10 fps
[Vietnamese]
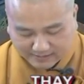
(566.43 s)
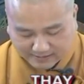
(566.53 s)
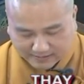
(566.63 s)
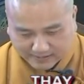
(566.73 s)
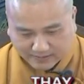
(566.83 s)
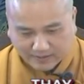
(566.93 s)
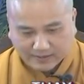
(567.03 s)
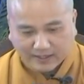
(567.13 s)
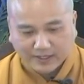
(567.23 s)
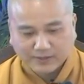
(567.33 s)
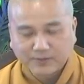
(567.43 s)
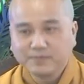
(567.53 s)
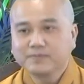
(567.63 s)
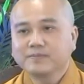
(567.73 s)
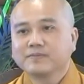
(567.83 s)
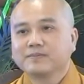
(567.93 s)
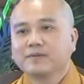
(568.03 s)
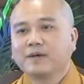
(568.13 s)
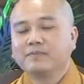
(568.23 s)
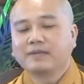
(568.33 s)
Kính thưa toàn thể đại chúng,
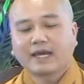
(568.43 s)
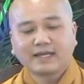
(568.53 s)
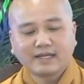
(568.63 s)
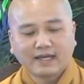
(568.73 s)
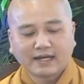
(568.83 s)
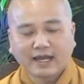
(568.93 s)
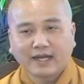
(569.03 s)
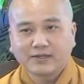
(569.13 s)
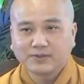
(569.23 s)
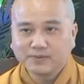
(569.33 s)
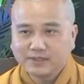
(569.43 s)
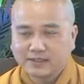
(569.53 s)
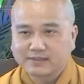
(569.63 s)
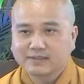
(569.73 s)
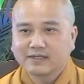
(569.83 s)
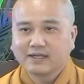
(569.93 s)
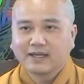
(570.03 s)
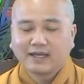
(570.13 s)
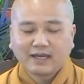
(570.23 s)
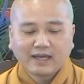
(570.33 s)
hôm nay là ngày Chủ nhật
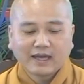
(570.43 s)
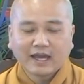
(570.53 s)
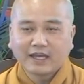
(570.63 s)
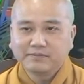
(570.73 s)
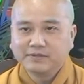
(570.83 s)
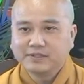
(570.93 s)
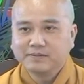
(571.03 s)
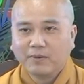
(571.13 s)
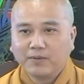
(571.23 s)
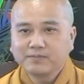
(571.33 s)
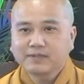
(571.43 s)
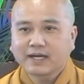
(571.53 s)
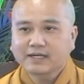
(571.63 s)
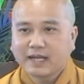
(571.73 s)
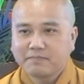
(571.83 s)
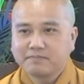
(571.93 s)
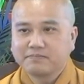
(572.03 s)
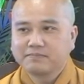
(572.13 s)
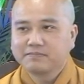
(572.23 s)
hai mươi tư tháng năm.